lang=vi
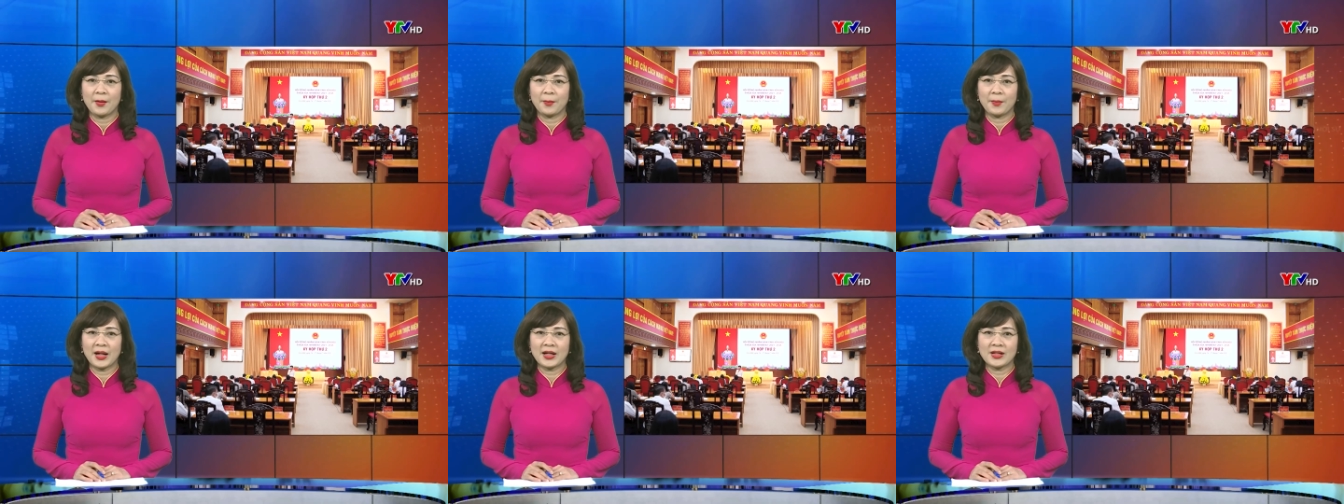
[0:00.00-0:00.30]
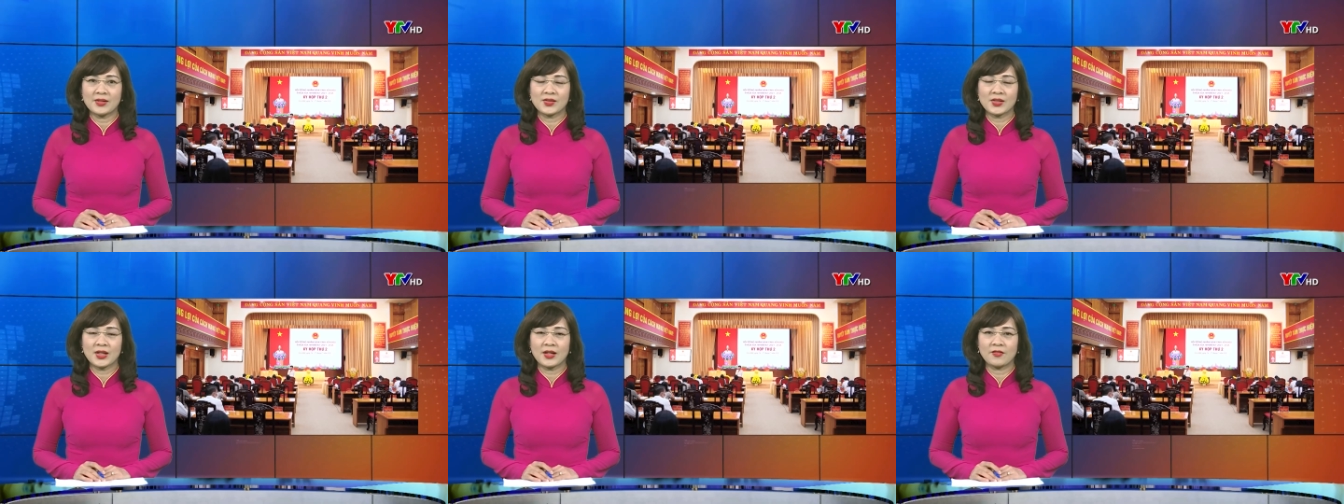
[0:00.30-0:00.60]

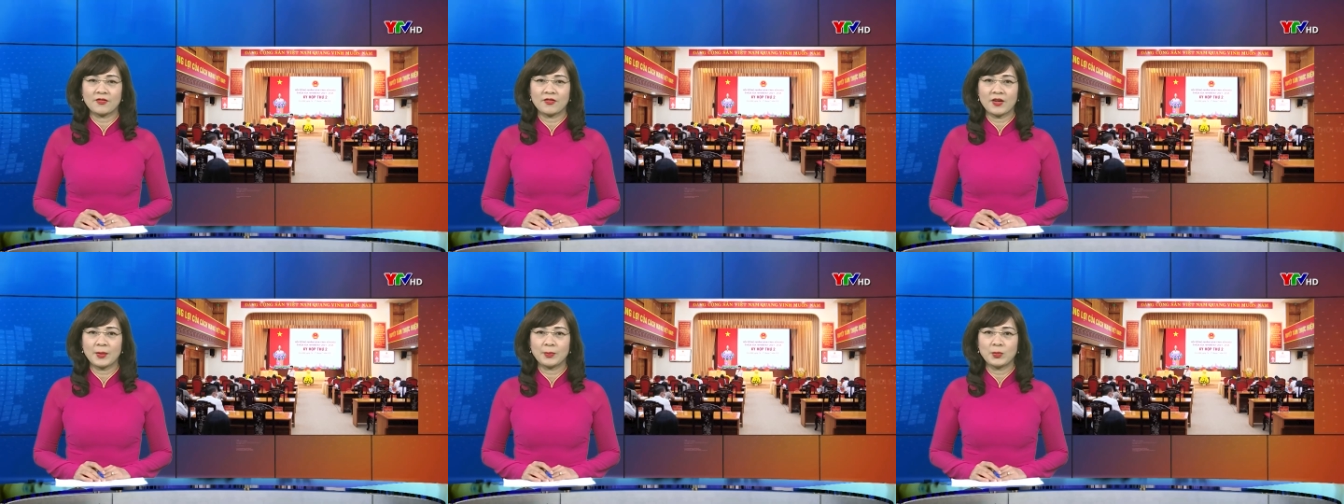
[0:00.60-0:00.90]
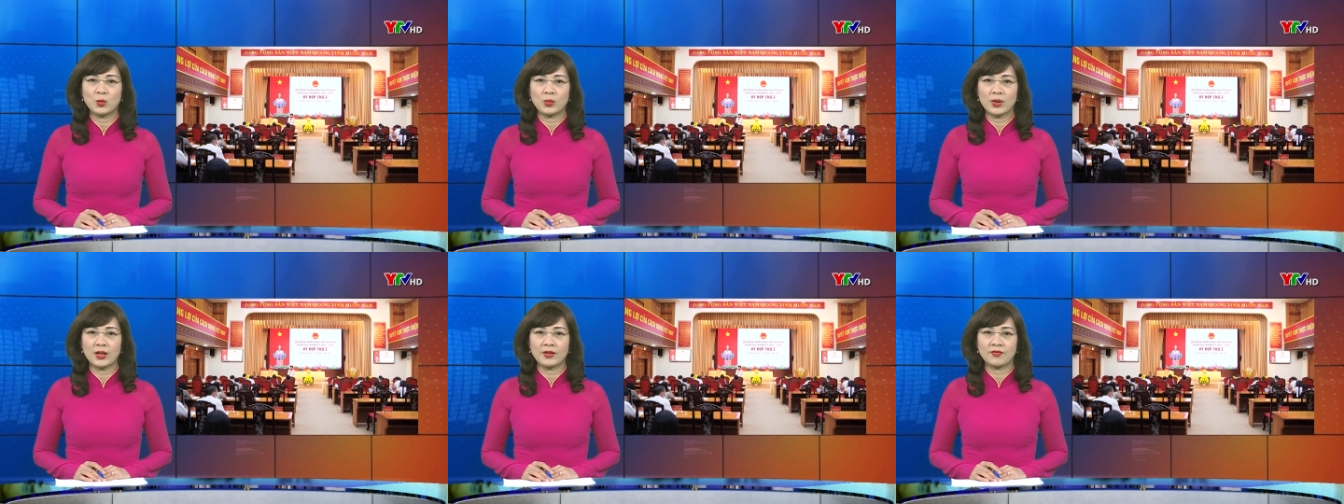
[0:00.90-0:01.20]
bàn giải
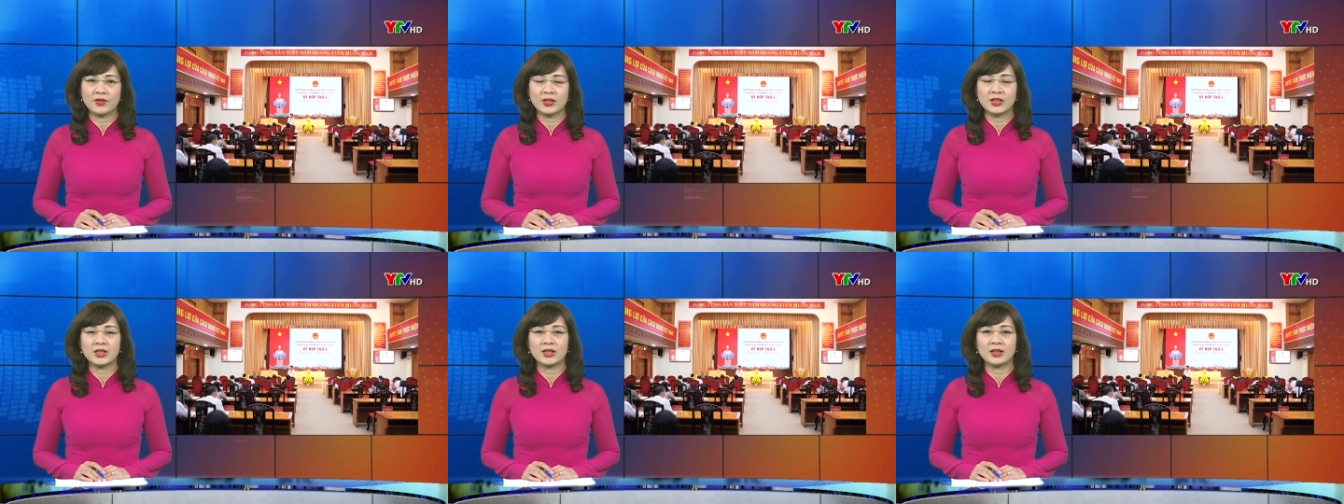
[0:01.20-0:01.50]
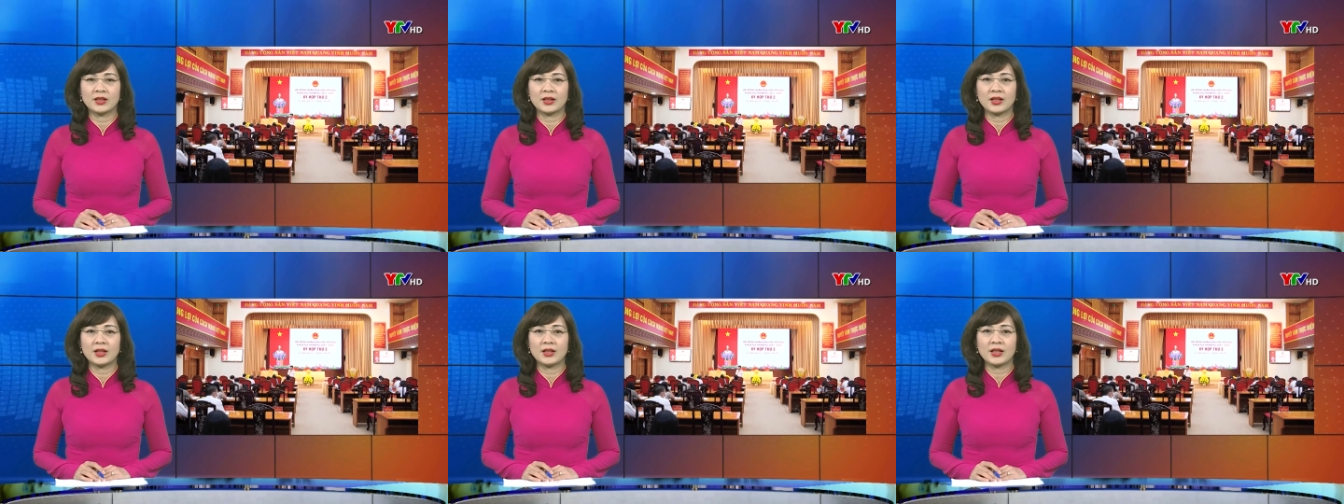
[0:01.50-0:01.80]
pháp thúc đẩy phát
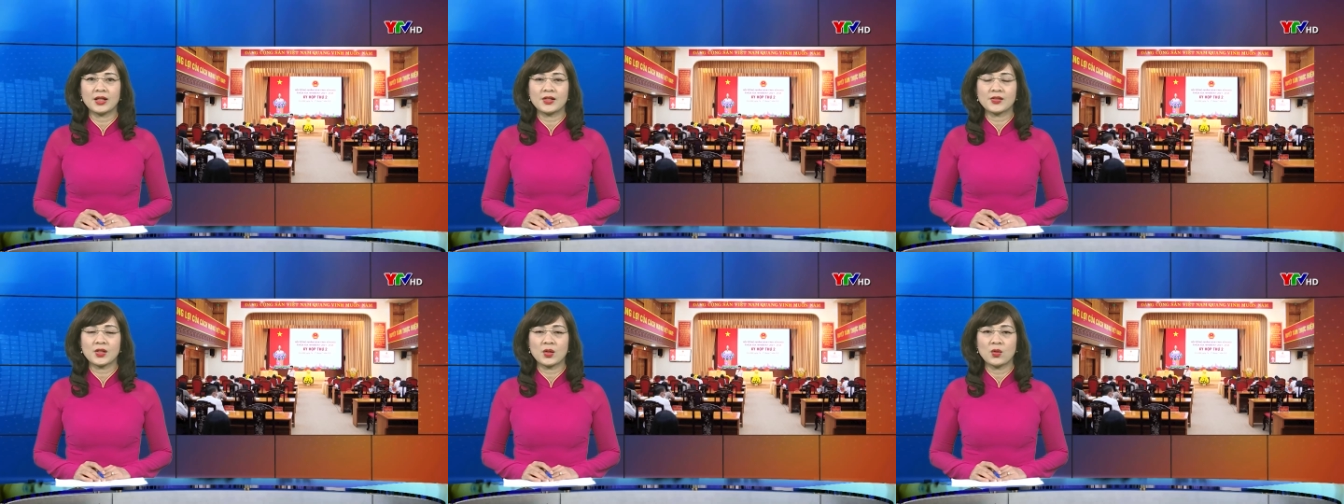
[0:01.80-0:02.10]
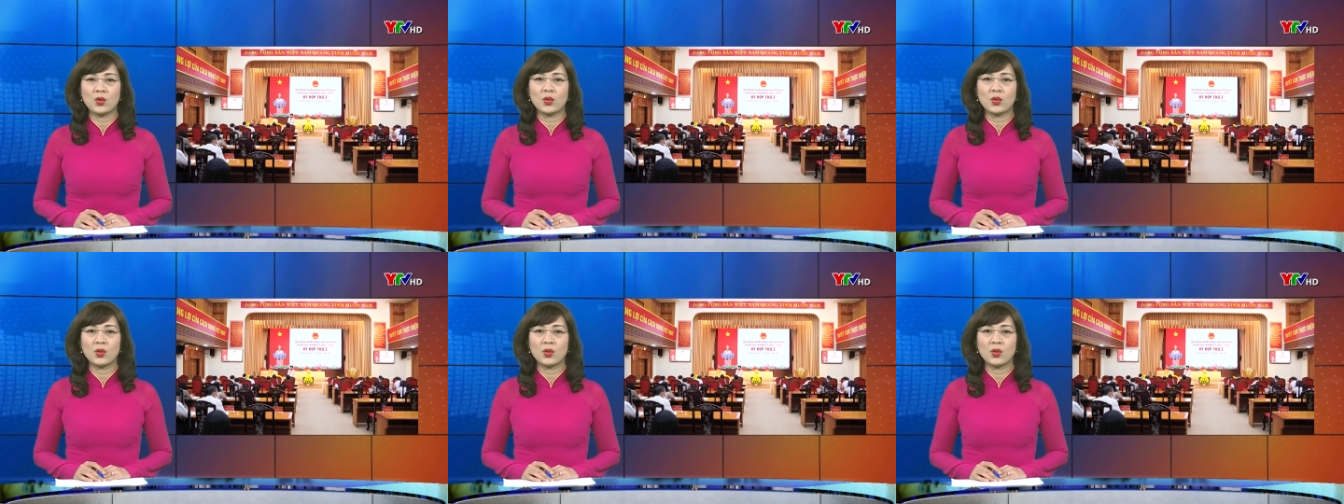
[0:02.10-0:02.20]
triển kinh tế xã